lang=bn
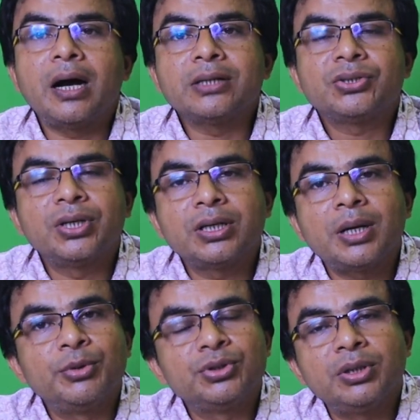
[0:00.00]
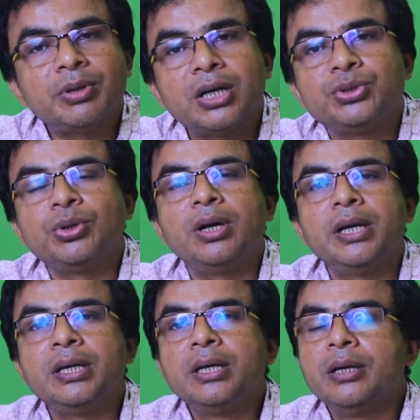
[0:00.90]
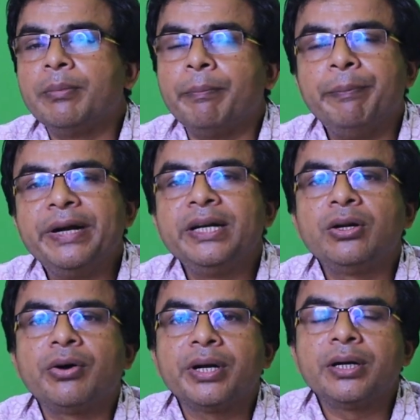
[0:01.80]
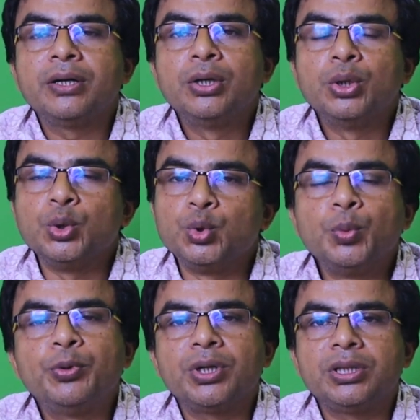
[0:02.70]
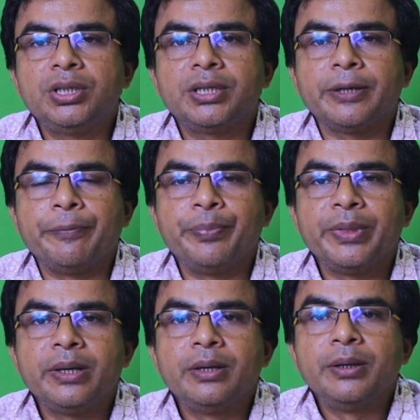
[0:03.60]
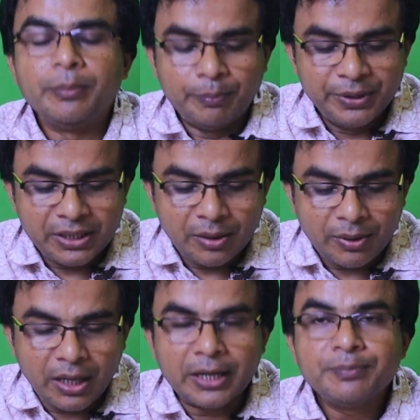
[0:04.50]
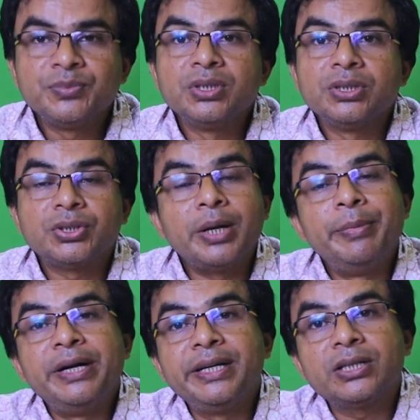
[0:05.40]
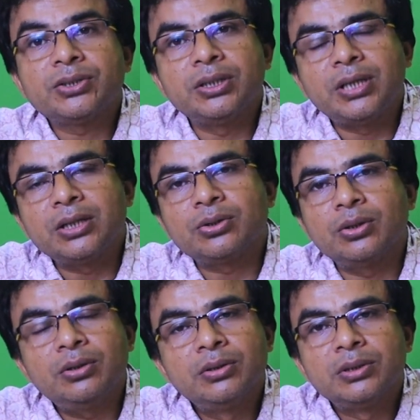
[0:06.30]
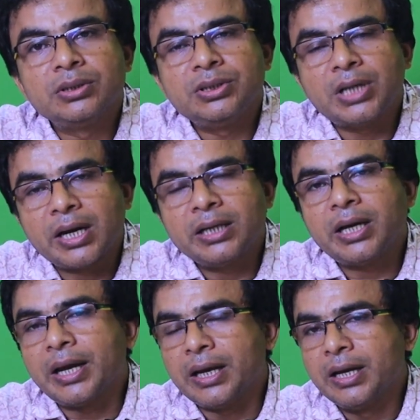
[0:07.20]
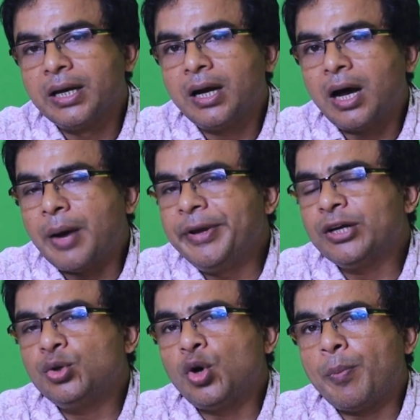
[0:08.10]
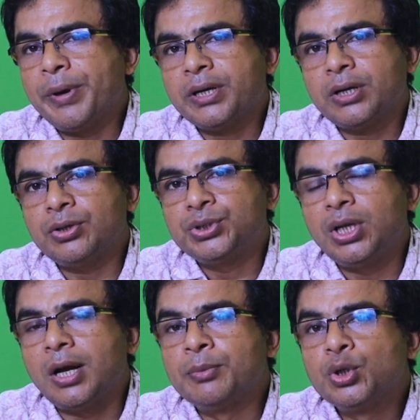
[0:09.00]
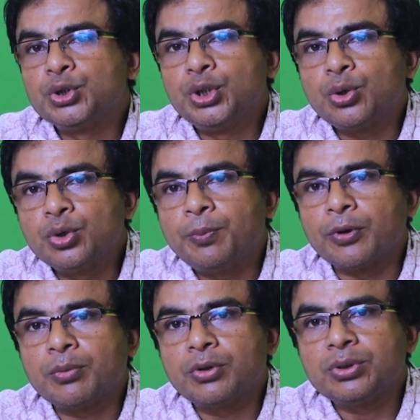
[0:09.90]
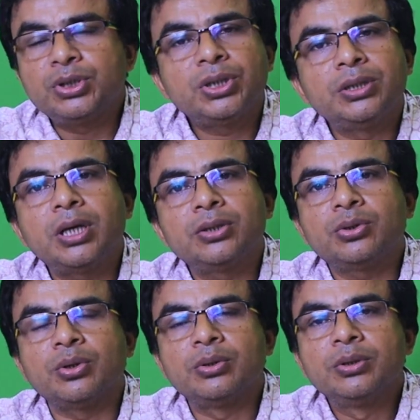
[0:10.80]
আজ শিক্ষামন্ত্রী ভার্চুয়ালি মিটিং করেন দুপুরের দিকে বিকেলবেলায় সেই মিটিংয়ের সিদ্ধান্ত জানা যায় আমি একটু অপেক্ষা করছিলাম যদি কোনো পরবর্তী সিদ্ধান্ত